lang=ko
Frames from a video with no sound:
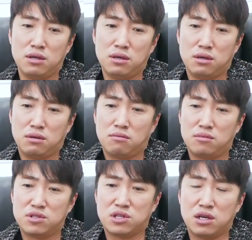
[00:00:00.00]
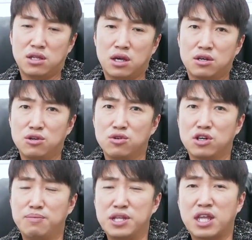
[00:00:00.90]
예 자기네 그리고
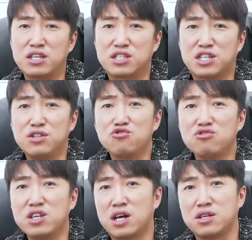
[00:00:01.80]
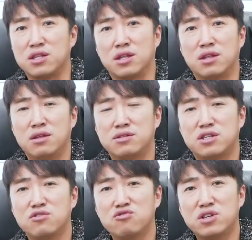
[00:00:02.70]
그 밑에 이제 진군이라는
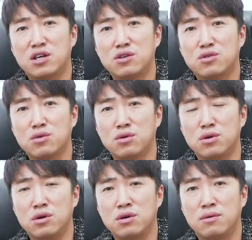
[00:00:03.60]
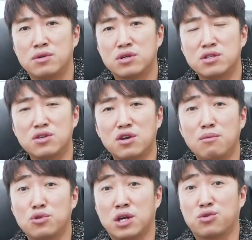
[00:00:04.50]
진군이라는 또
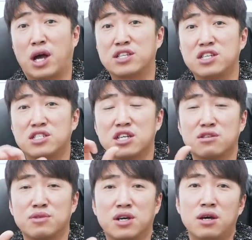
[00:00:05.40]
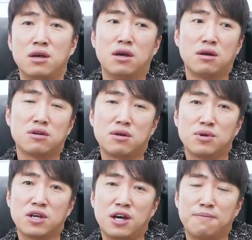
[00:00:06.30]
천재적인 모사도 같이 있지 않습니까? 그러다
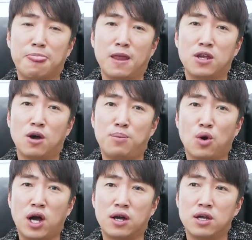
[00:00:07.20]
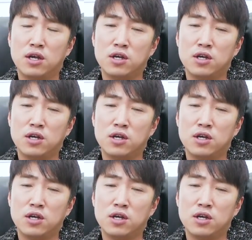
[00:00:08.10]
보니까 여포가